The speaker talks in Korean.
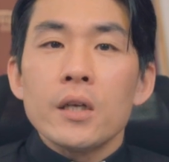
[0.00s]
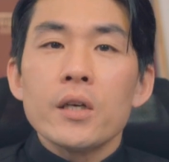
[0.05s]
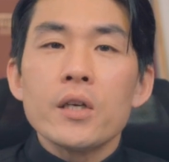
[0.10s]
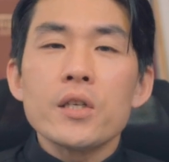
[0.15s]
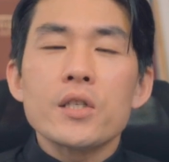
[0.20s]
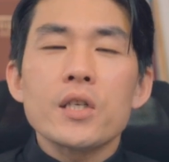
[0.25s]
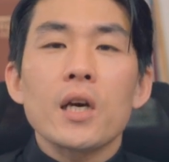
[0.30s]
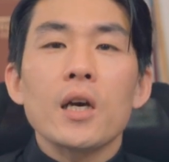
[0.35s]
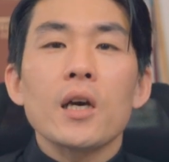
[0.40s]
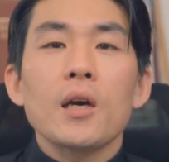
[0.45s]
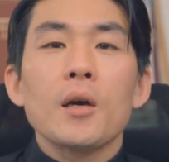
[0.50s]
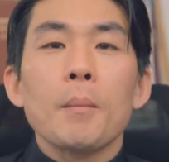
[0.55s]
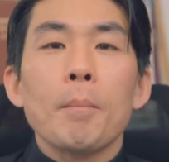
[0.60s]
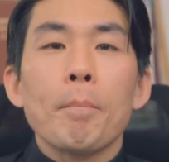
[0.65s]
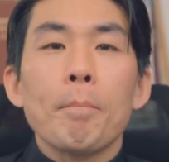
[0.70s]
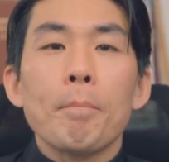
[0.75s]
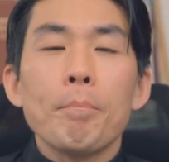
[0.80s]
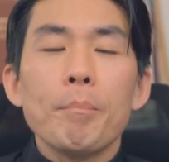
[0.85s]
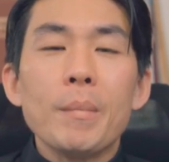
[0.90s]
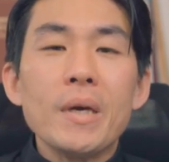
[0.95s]
이제
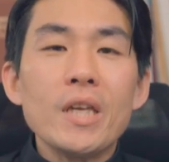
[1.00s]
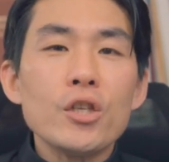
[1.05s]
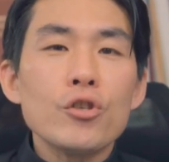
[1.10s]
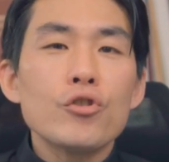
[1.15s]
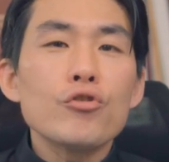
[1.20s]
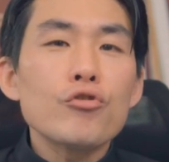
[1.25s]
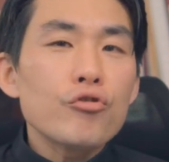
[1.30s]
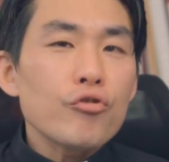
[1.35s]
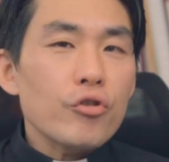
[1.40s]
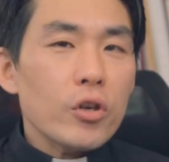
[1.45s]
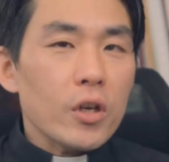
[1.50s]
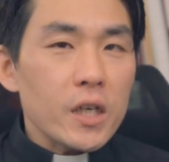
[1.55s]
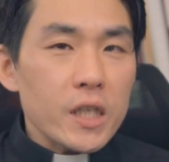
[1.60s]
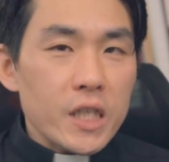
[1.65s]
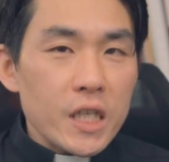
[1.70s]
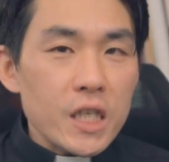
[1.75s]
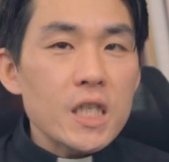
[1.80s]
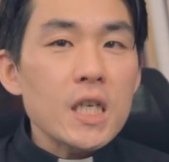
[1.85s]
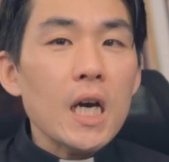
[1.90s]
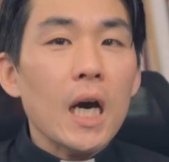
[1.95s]
민주주의를
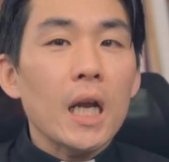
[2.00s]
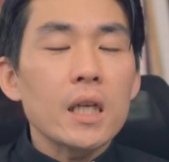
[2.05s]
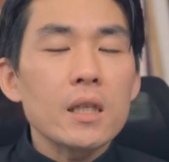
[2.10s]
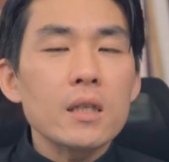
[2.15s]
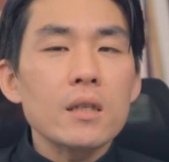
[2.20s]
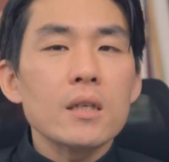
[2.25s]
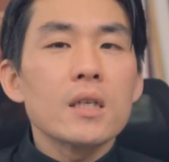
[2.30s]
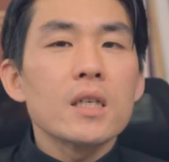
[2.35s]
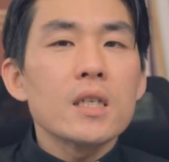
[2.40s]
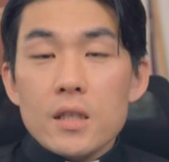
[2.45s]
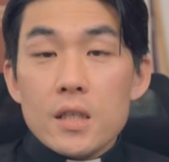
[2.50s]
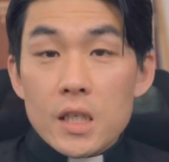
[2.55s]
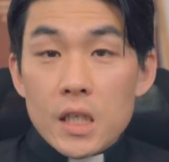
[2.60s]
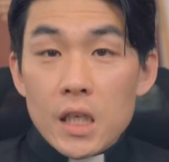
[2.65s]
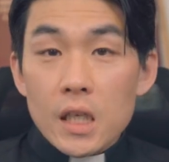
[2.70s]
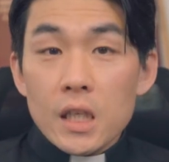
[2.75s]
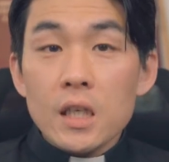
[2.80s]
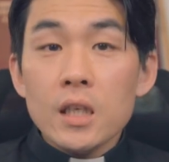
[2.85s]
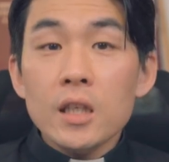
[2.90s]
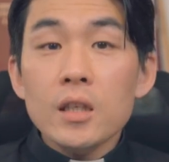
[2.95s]
지지하는
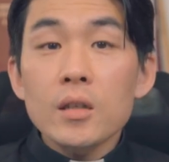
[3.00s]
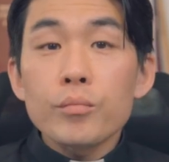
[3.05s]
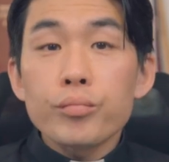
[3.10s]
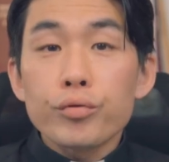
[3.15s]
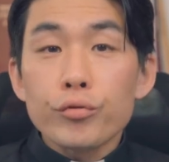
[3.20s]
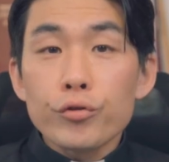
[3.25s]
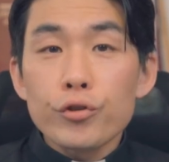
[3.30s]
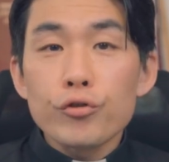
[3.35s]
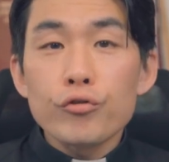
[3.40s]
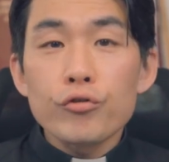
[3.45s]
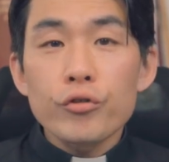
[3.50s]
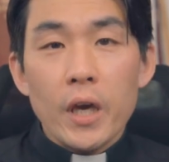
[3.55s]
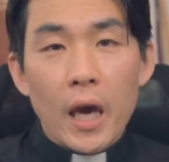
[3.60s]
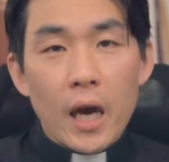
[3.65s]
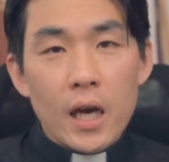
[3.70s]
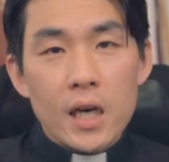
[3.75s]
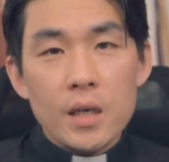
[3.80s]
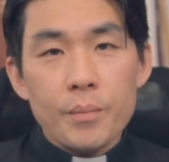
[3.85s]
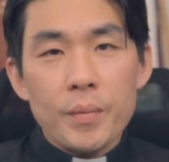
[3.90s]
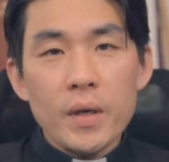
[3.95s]
신흥 부유
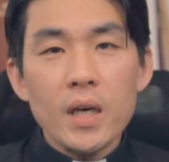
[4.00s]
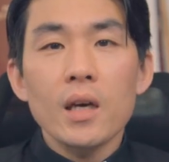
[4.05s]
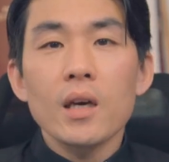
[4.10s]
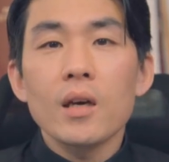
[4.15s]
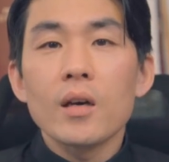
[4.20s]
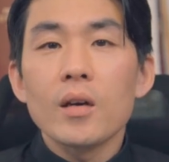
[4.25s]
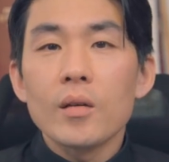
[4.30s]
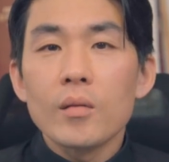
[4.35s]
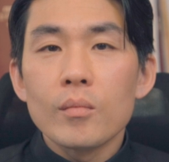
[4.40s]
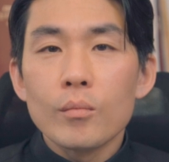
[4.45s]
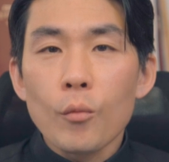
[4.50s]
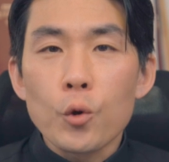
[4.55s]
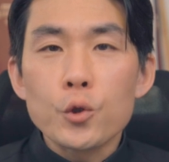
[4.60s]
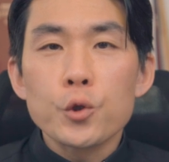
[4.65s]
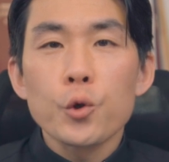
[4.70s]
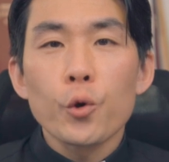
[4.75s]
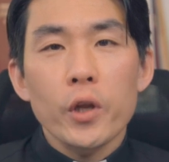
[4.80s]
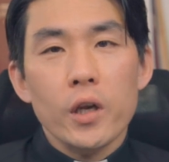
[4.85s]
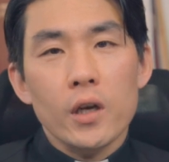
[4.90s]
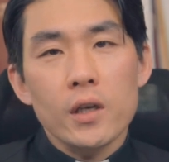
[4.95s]
계급이
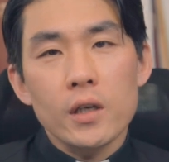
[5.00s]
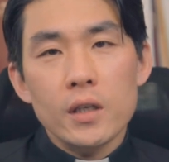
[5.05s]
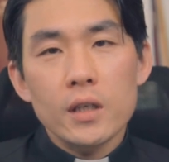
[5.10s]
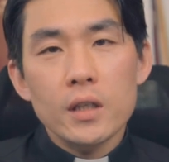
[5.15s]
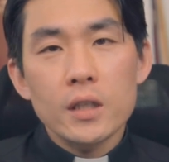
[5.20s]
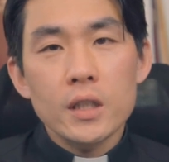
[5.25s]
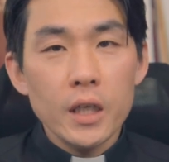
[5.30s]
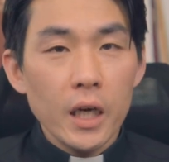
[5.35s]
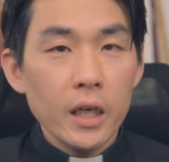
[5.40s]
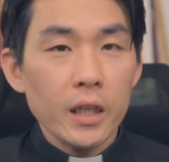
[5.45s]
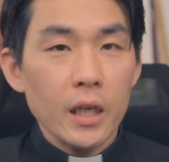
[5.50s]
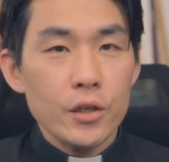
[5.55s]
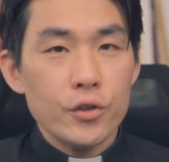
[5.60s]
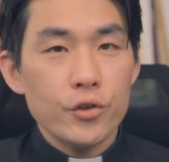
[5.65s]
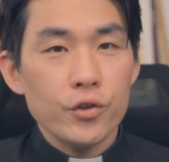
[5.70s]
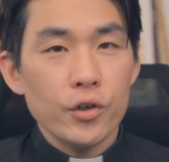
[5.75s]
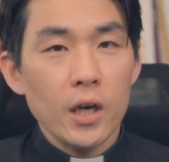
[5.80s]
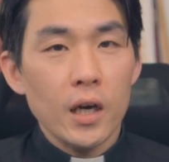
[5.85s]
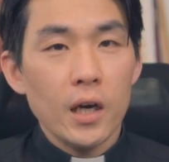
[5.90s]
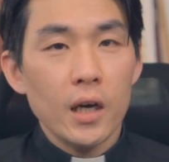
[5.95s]
목소리를 크게 낼
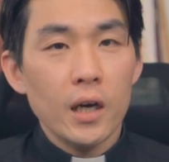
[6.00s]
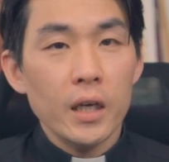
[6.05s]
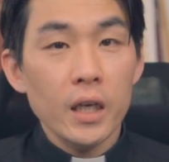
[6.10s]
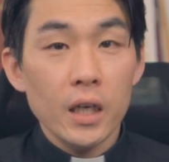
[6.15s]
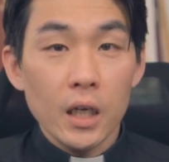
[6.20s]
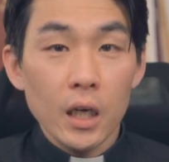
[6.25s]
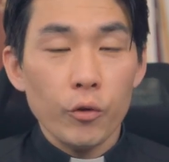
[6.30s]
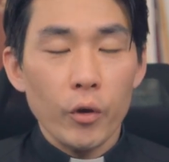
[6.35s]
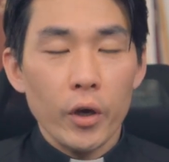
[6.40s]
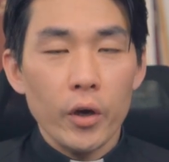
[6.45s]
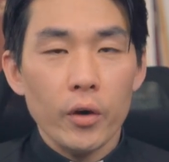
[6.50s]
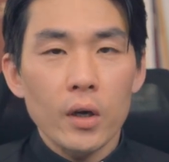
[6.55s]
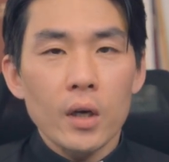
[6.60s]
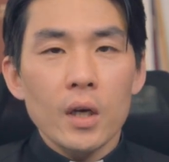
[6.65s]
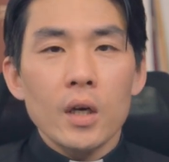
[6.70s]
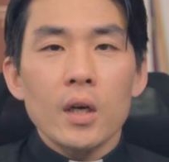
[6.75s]
수가 있게 돼요.